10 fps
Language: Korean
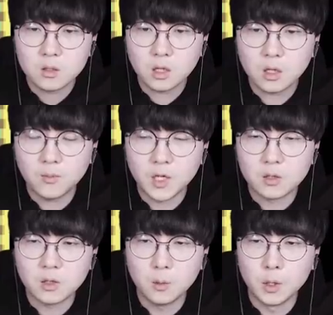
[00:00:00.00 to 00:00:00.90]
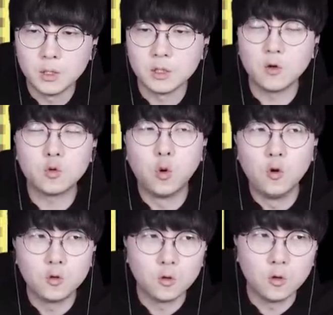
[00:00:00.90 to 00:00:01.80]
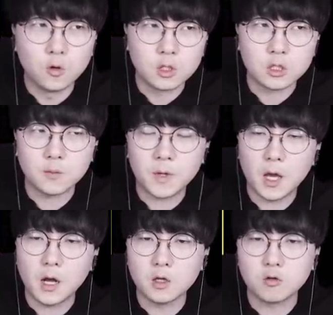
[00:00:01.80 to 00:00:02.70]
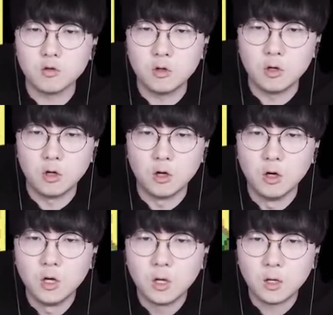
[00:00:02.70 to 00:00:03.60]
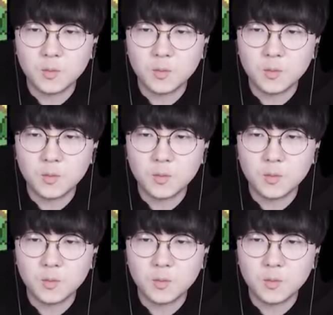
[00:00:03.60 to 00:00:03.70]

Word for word: 잠깐만 그러면은 이거 돌도 직접 캐가지고 어,